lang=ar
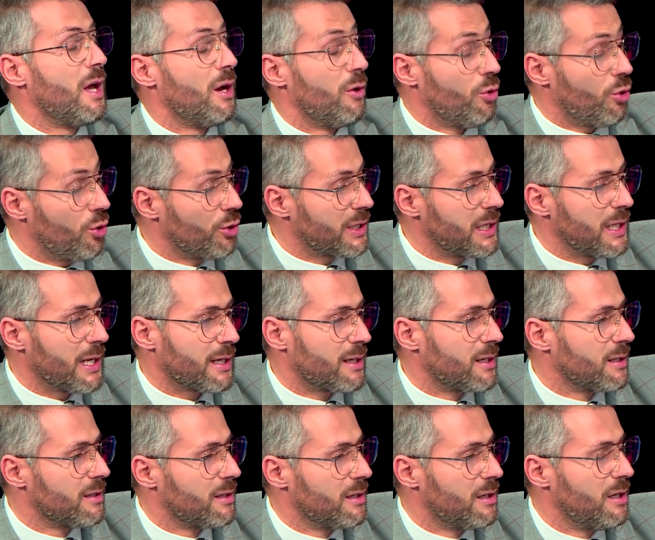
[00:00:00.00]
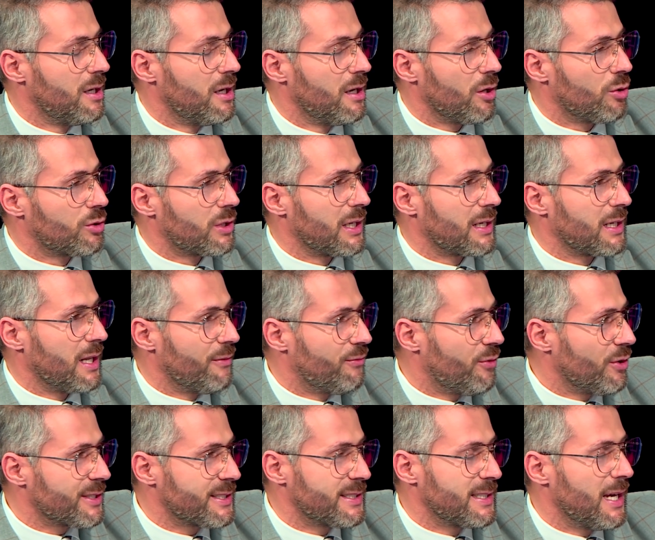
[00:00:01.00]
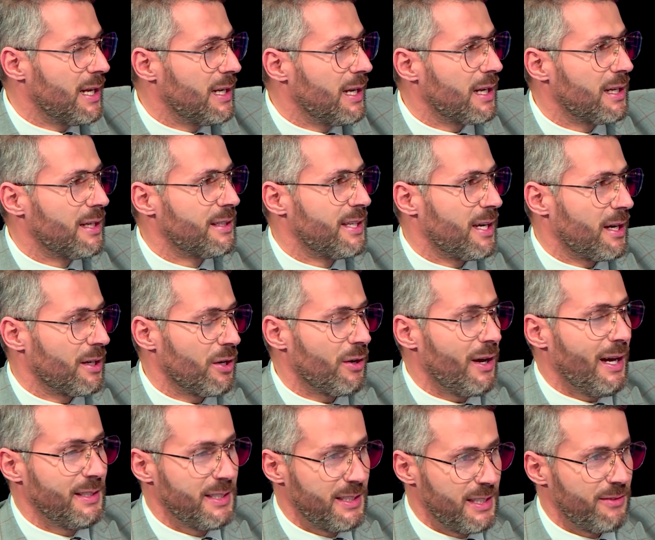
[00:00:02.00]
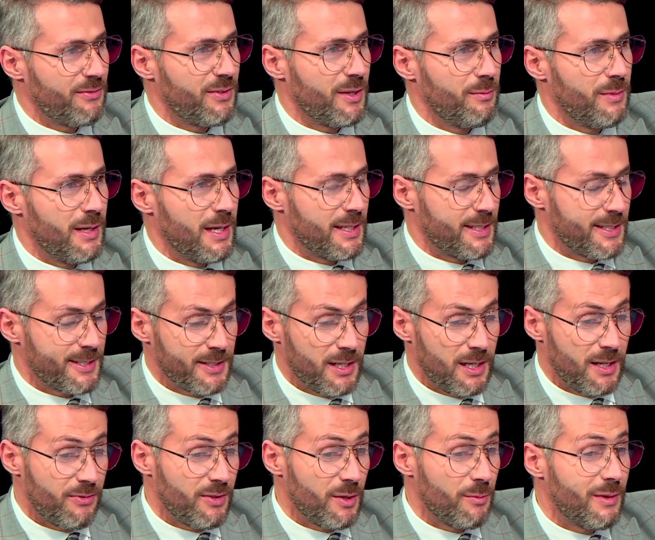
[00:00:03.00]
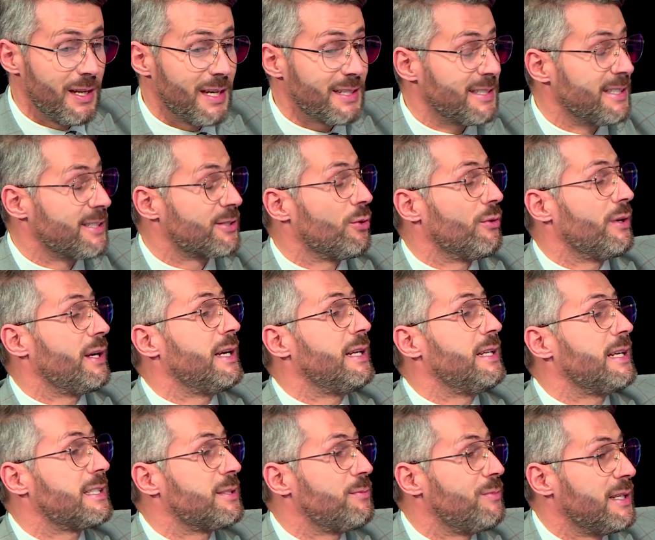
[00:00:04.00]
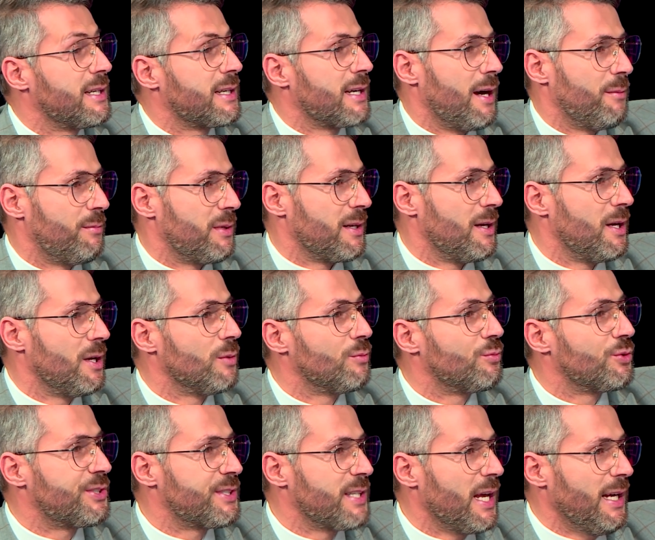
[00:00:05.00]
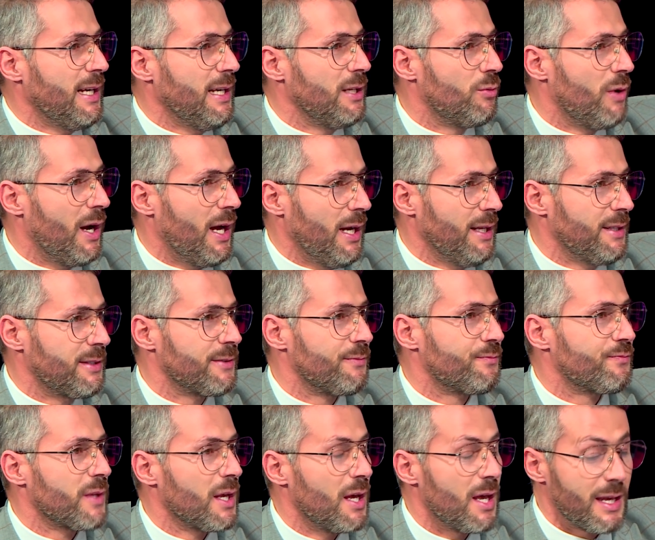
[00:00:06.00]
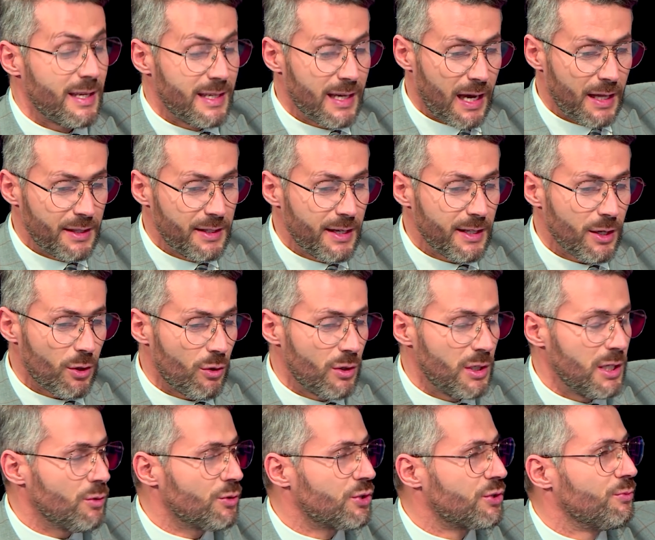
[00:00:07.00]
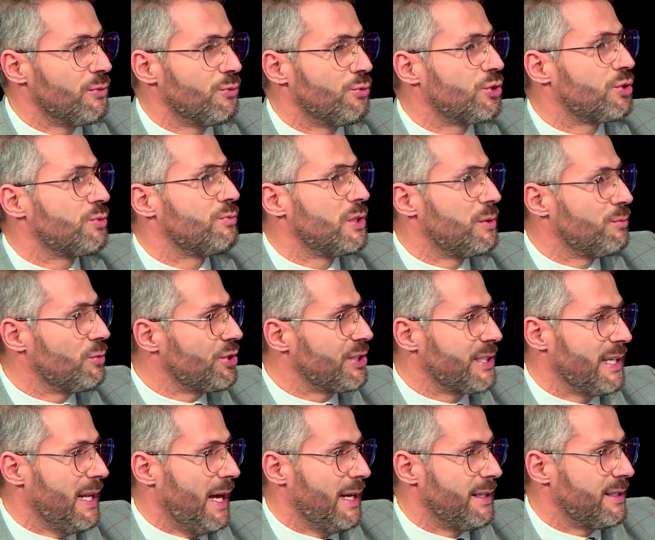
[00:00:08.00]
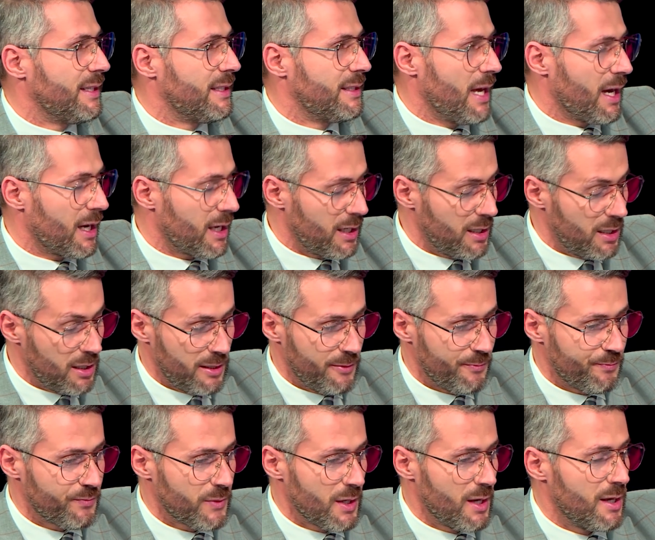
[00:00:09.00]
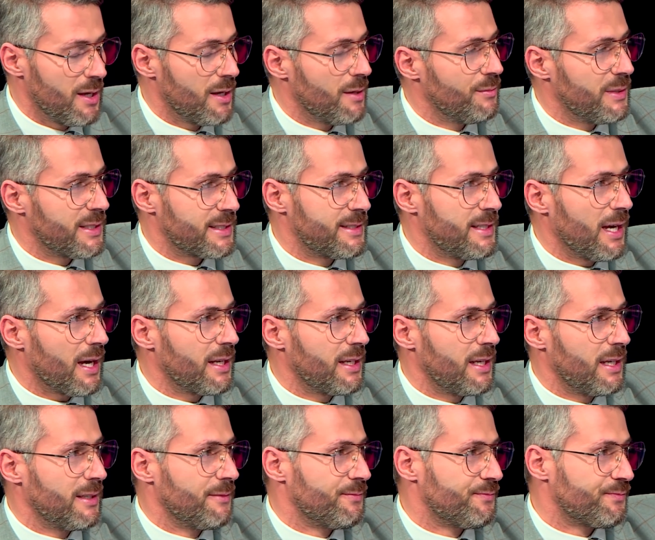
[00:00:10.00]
وقلت لك قلت لك لا فورس ديالي الانتيريور عندي دي فيبلاس لي فيبلاس اي سون انكسبليكابل مستحيل واحد يقدر يقول لي واش واش من مشكل عندي داخلي مي صدقني